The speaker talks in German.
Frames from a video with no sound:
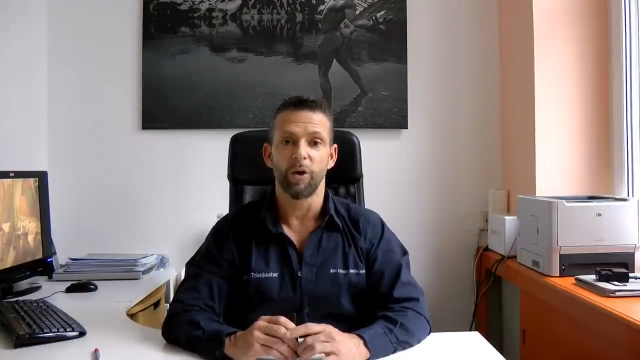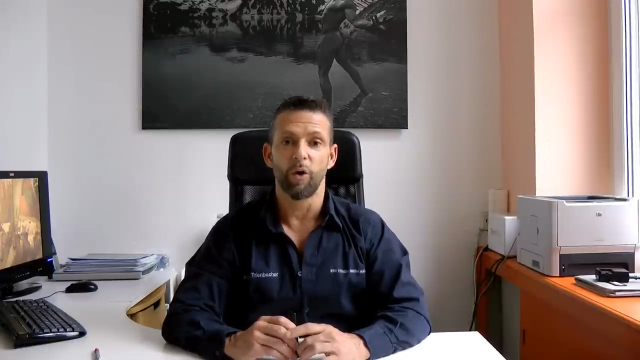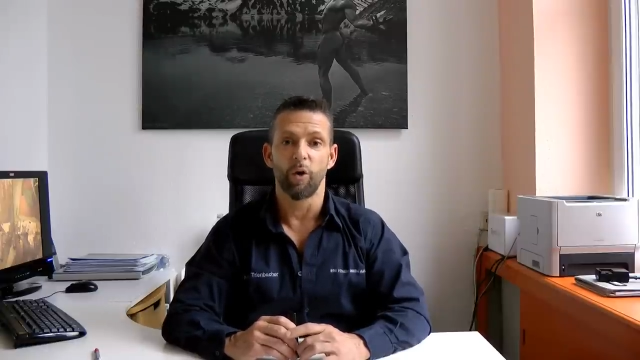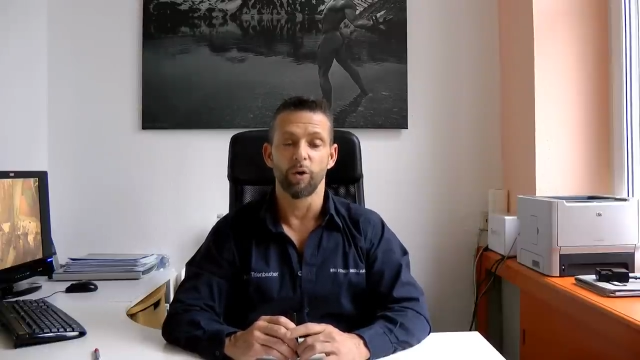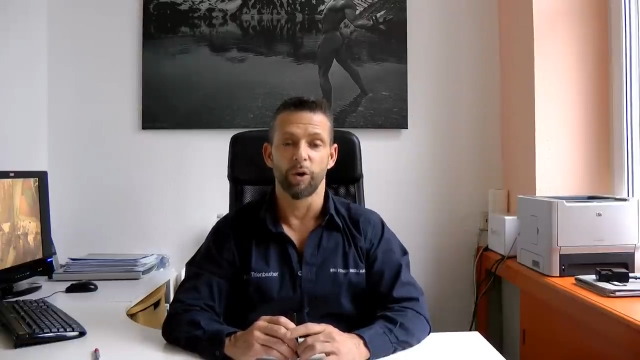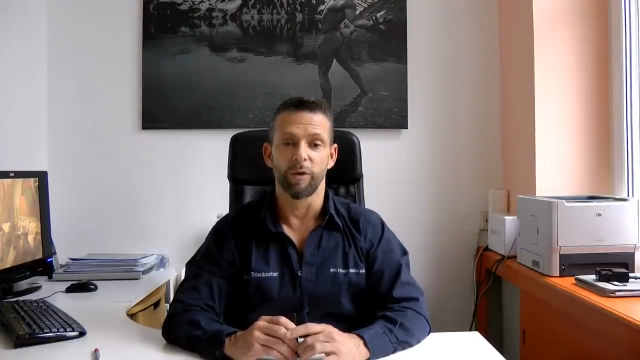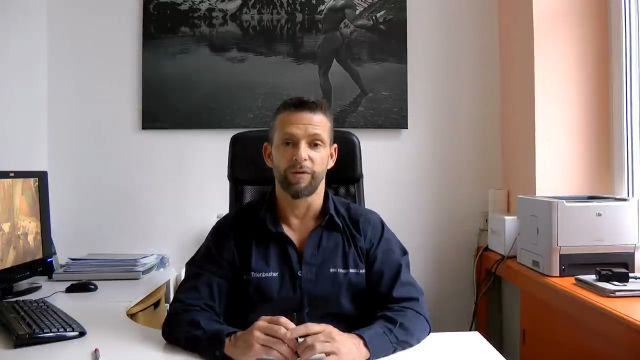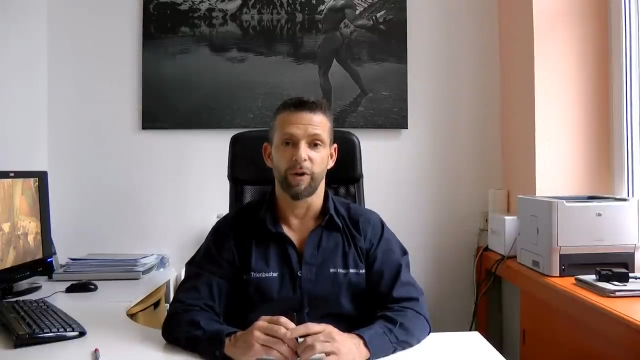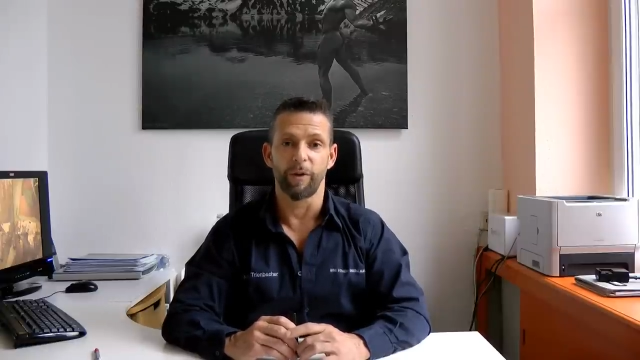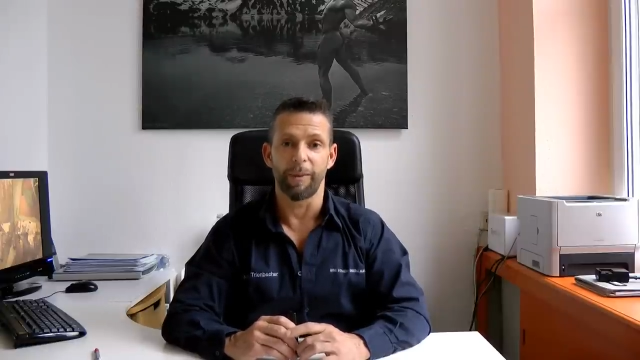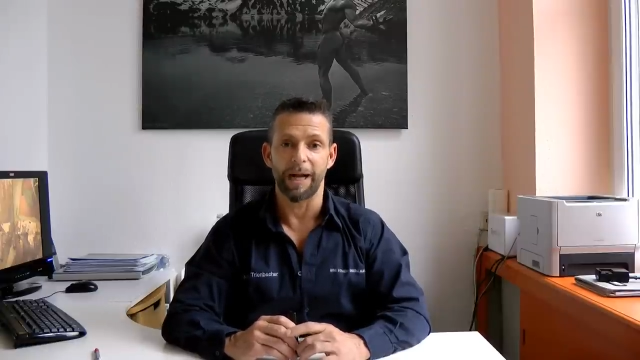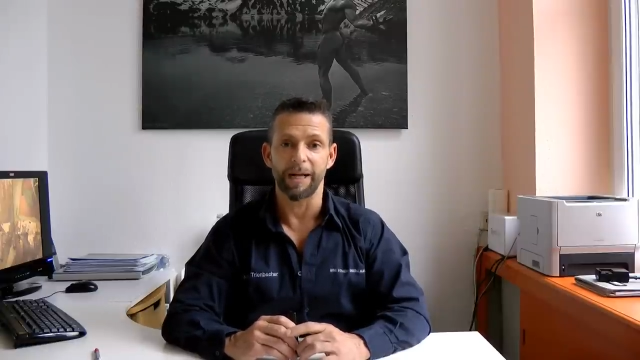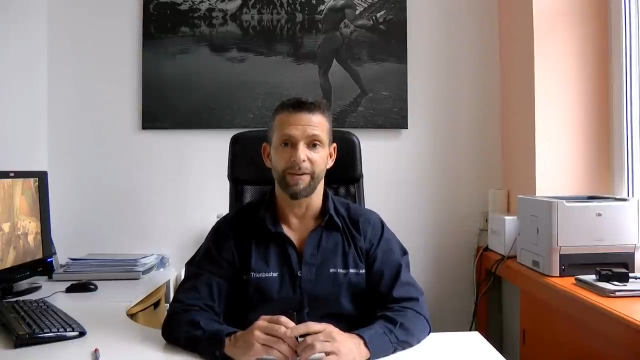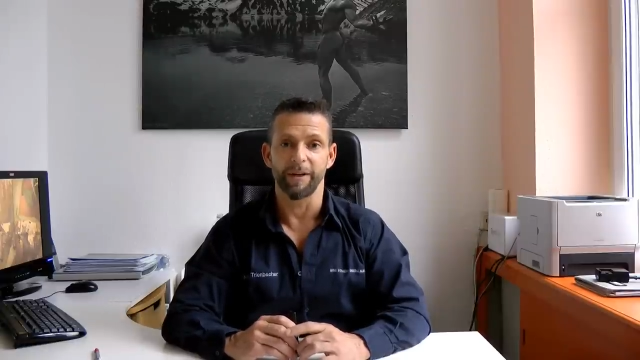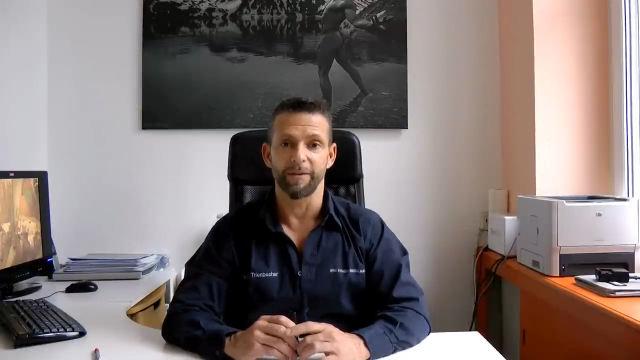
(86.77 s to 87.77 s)
und hoffe
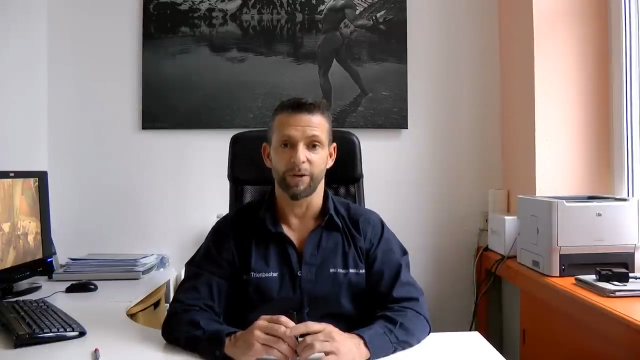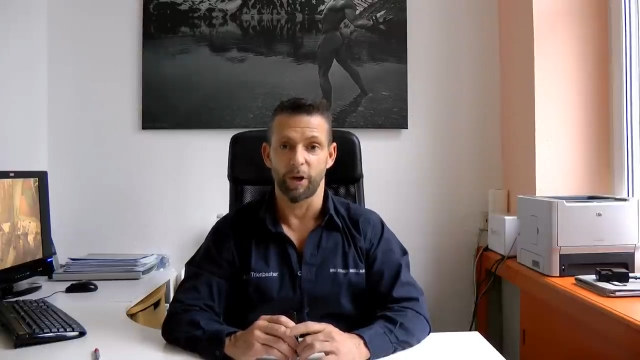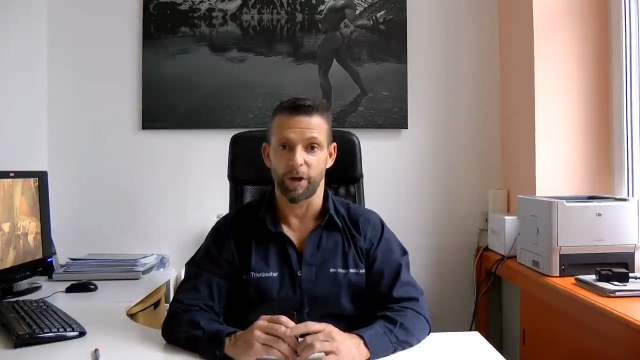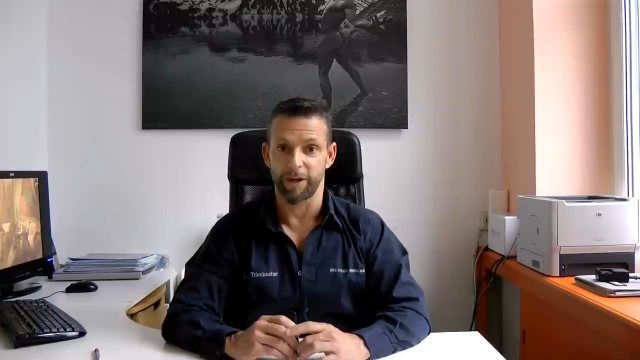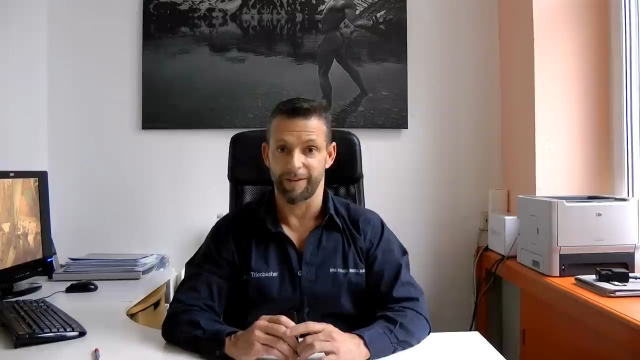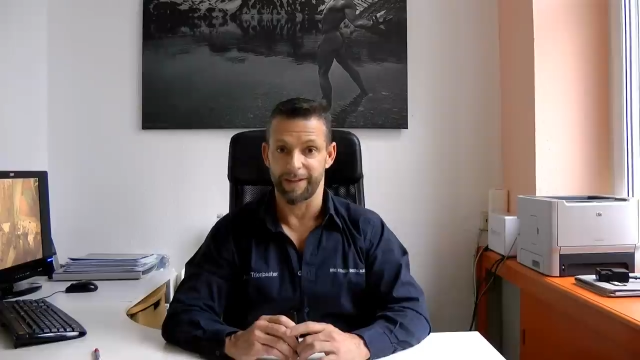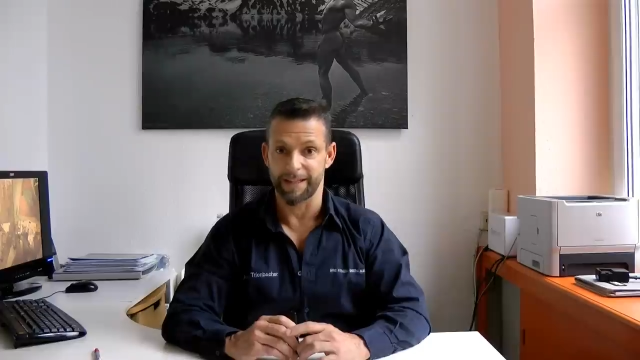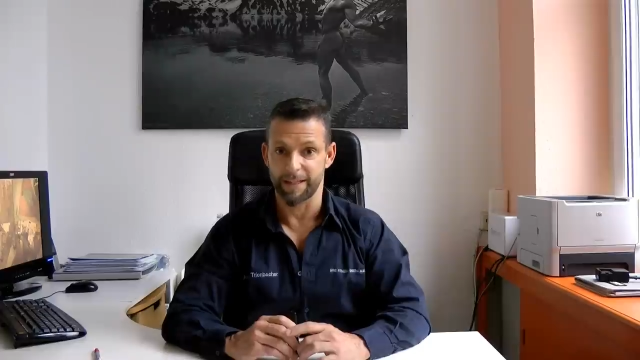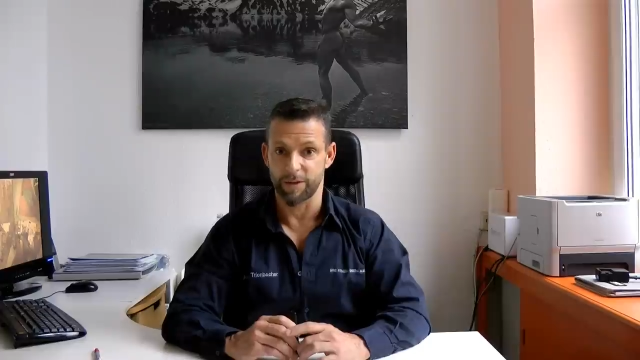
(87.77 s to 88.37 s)
bald wieder von euch was